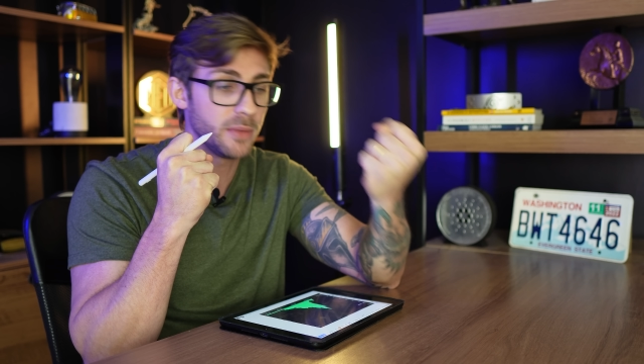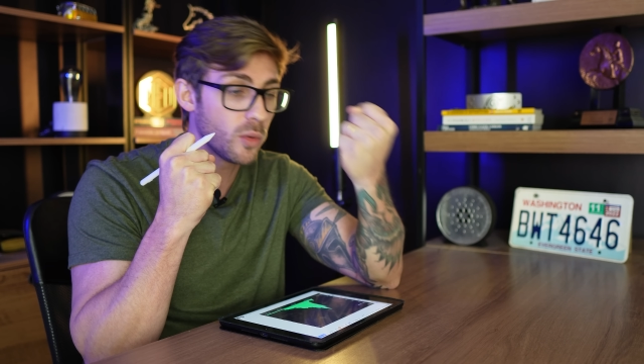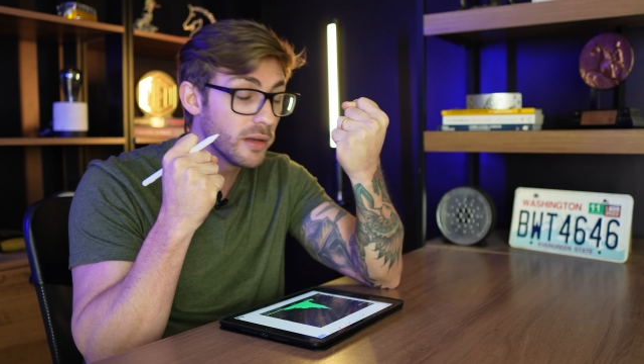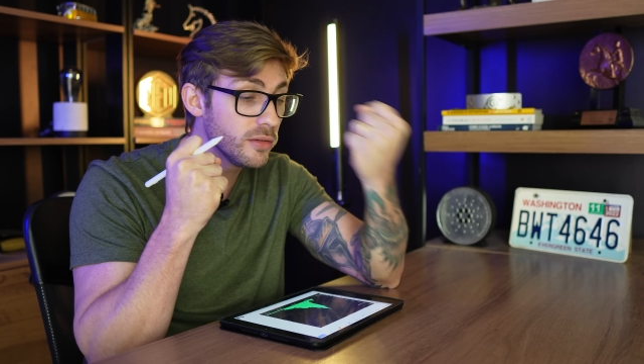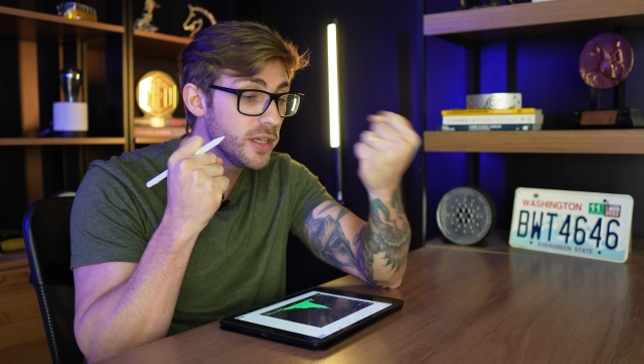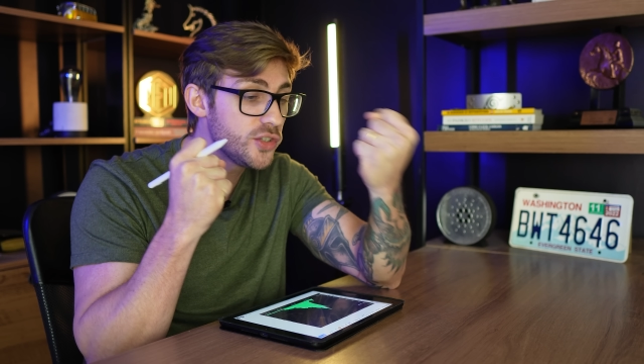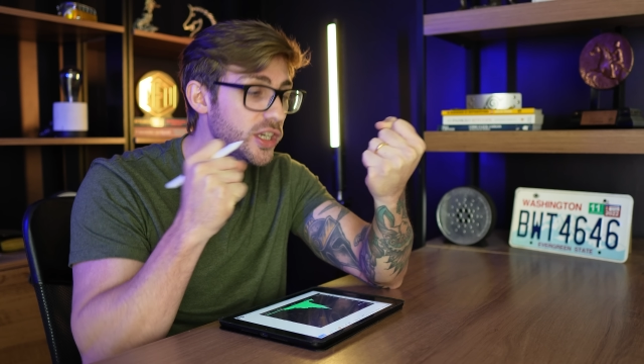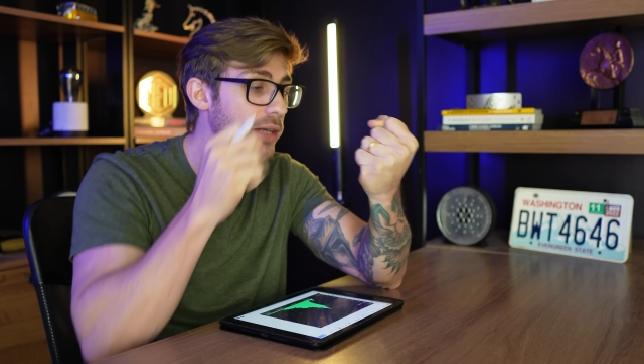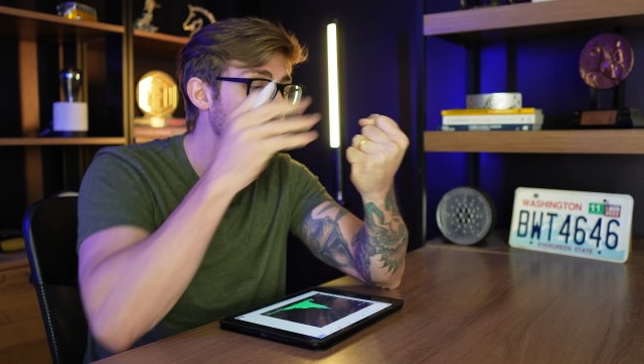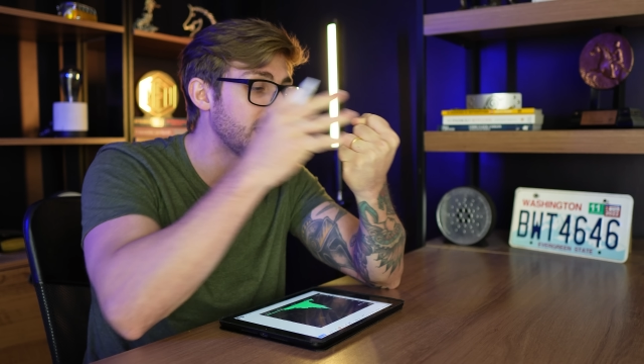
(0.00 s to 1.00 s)
Quanto de
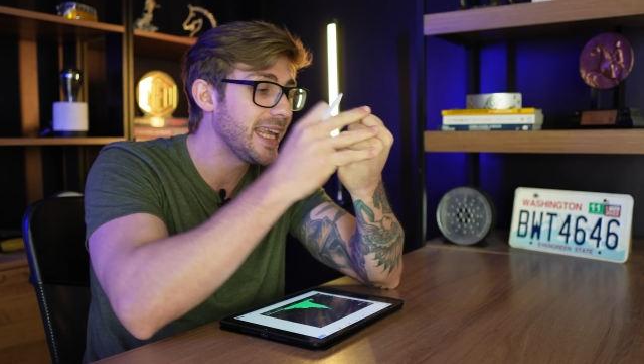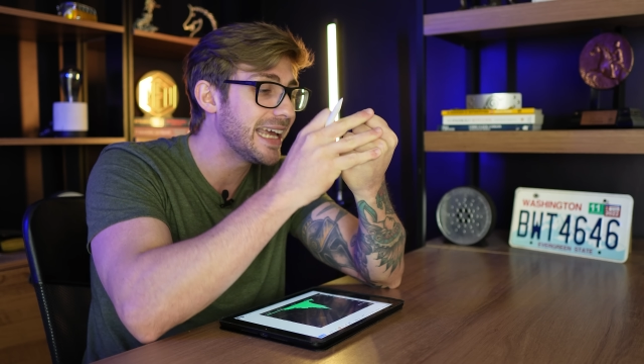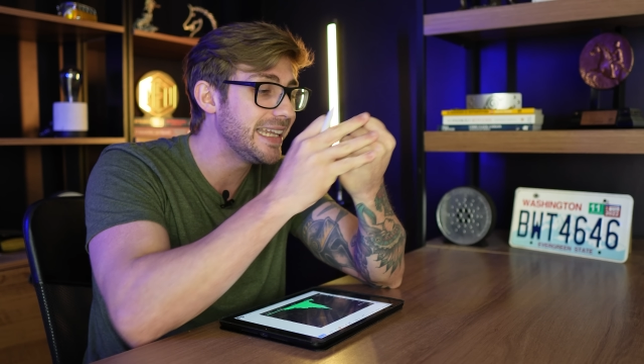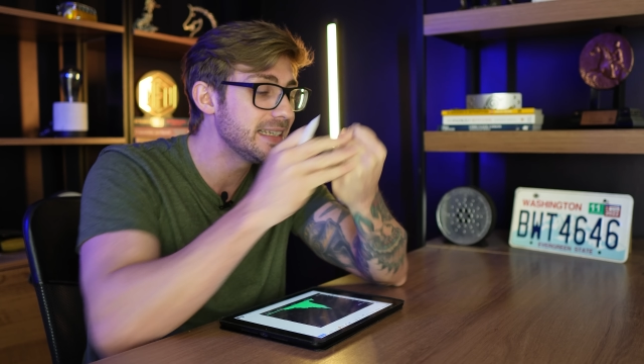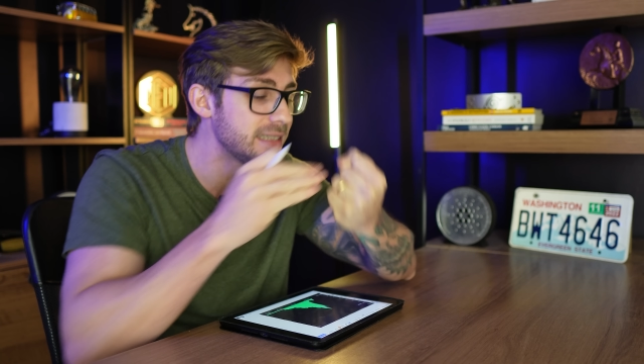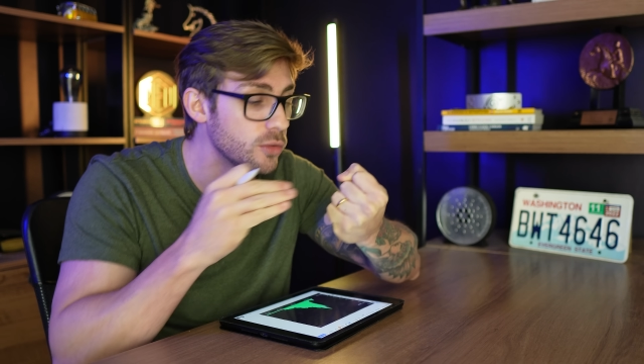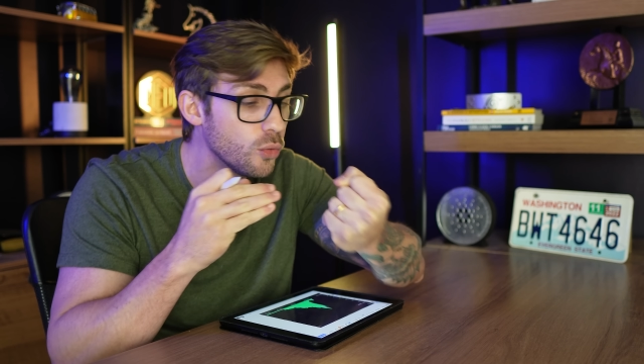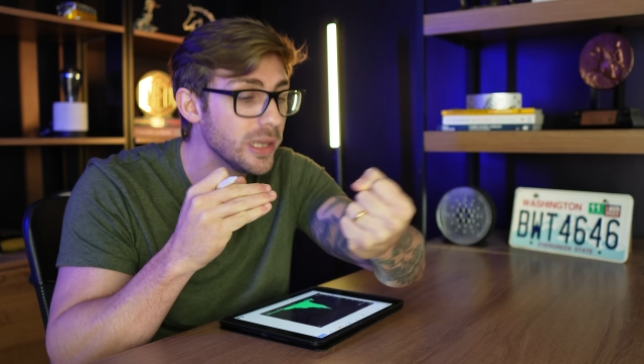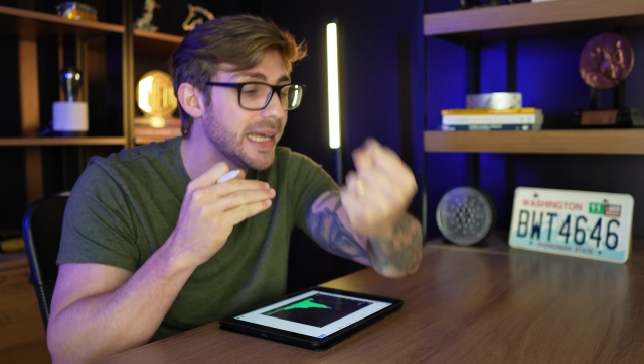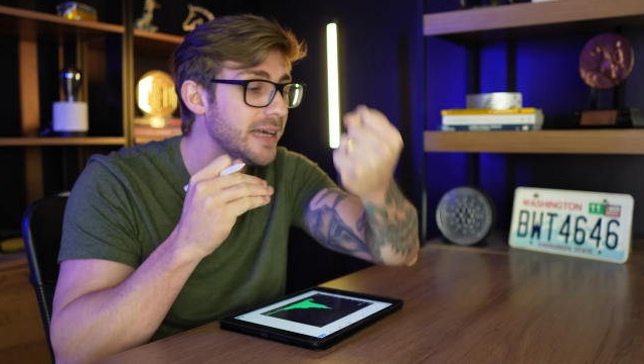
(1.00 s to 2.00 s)
dinheiro tem ali
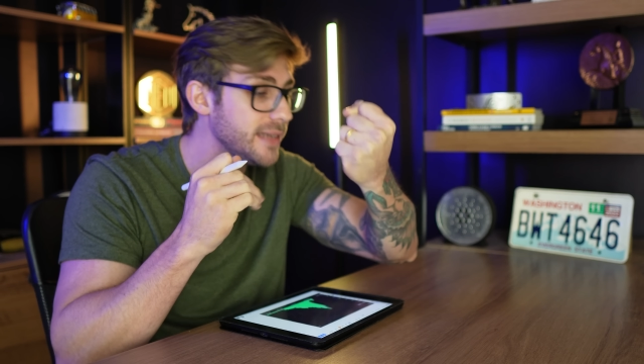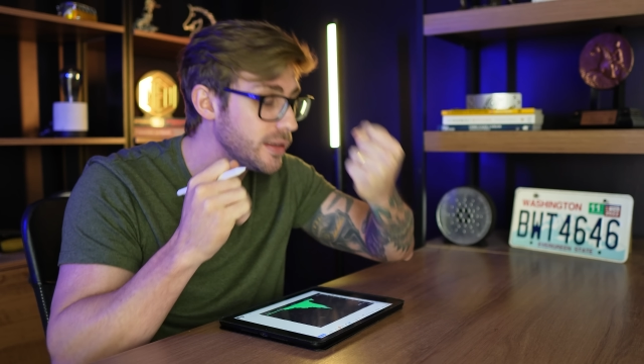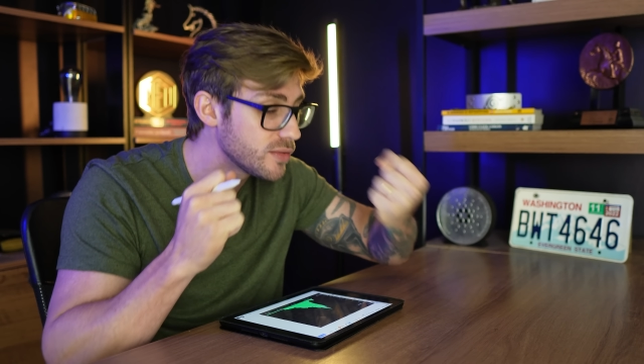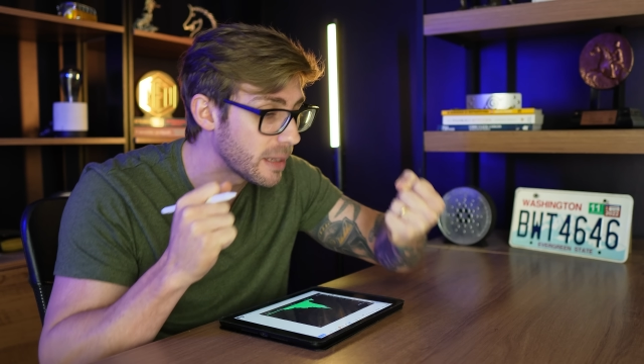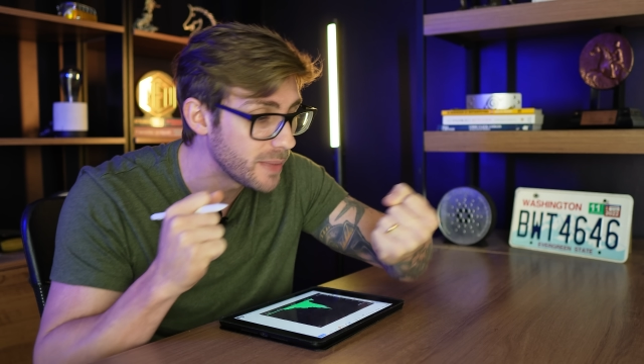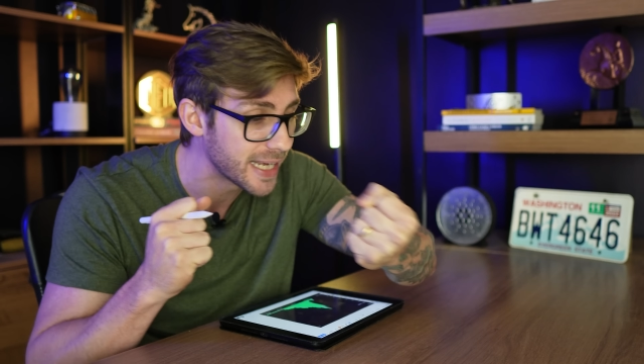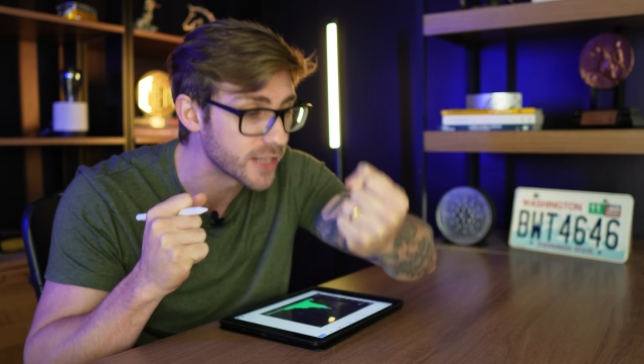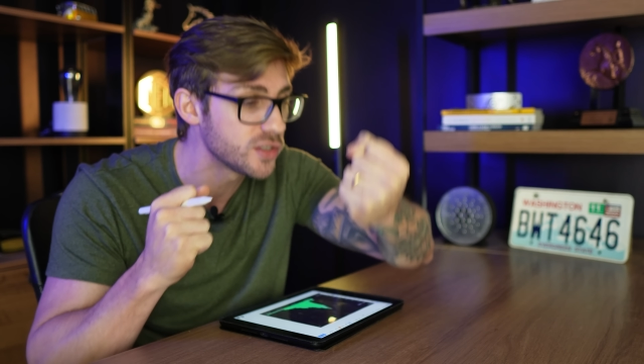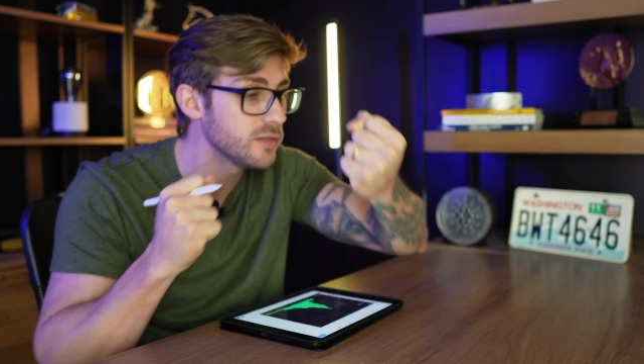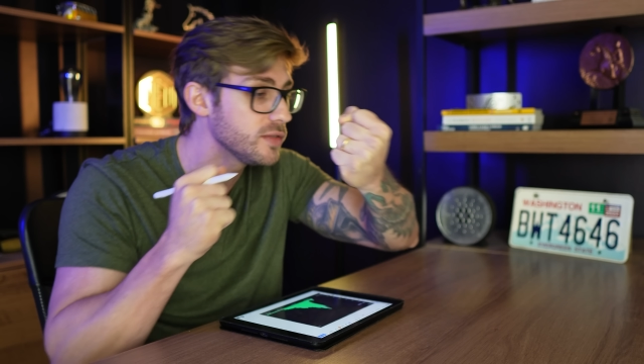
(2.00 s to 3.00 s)
circulando entre os
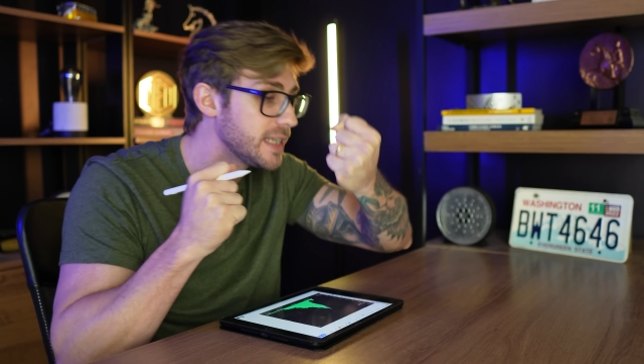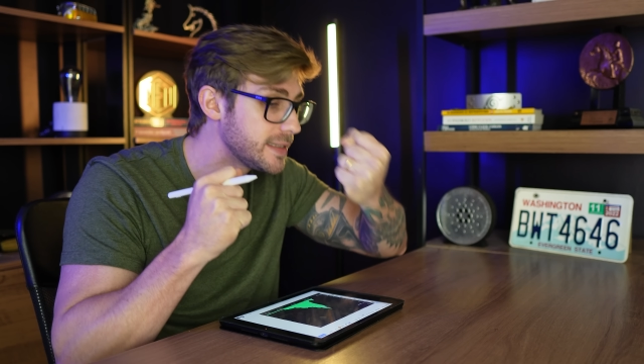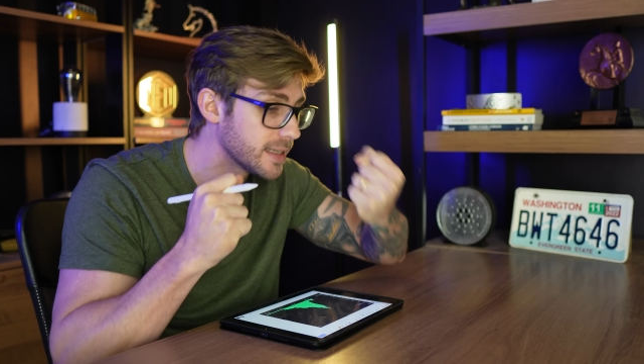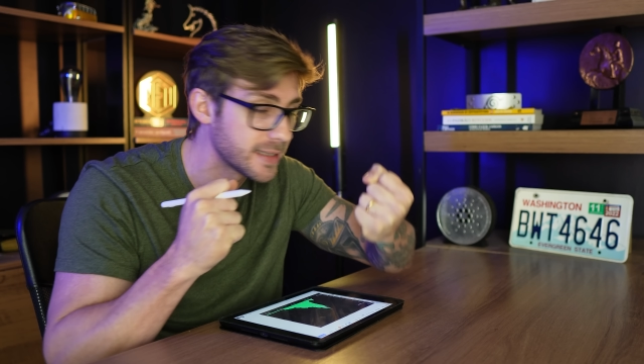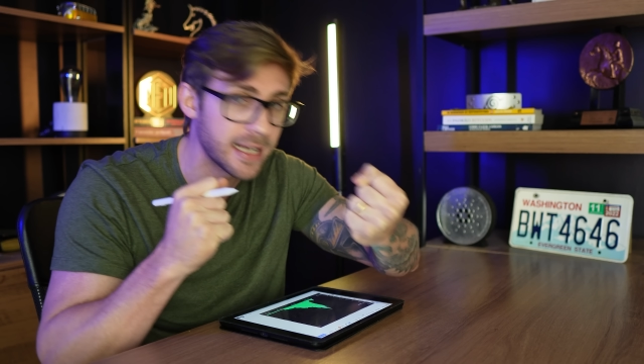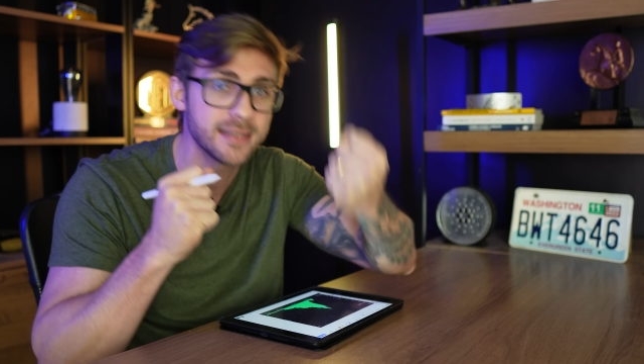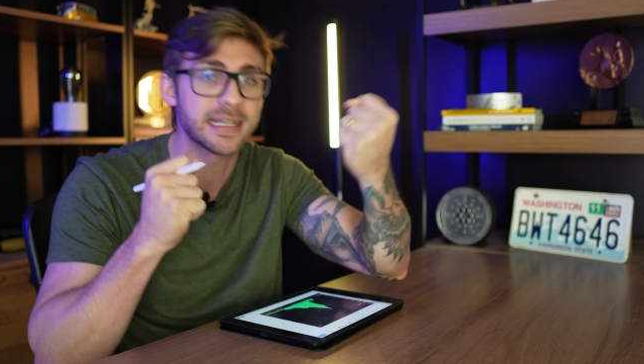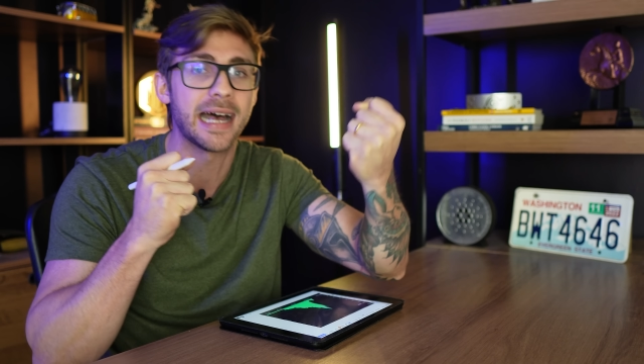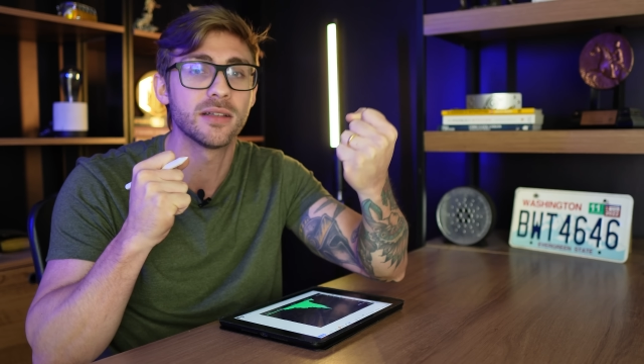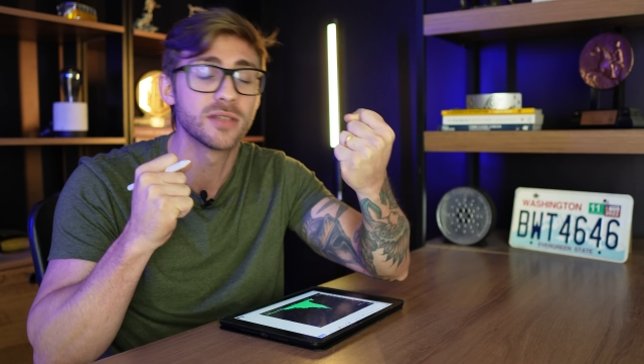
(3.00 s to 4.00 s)
aplicativos
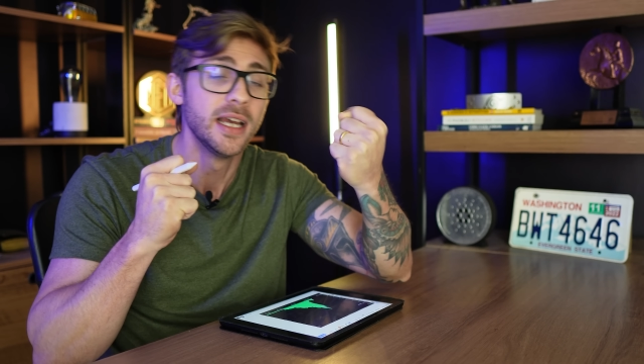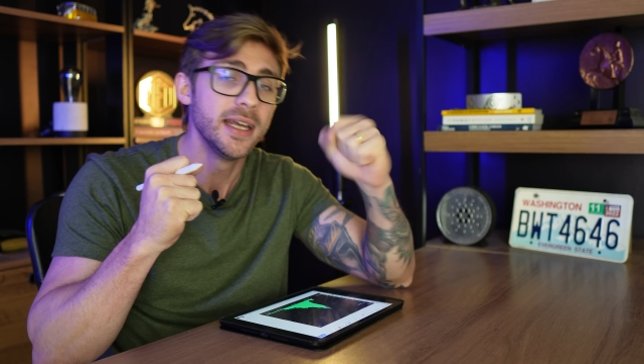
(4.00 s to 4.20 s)
descentralizados?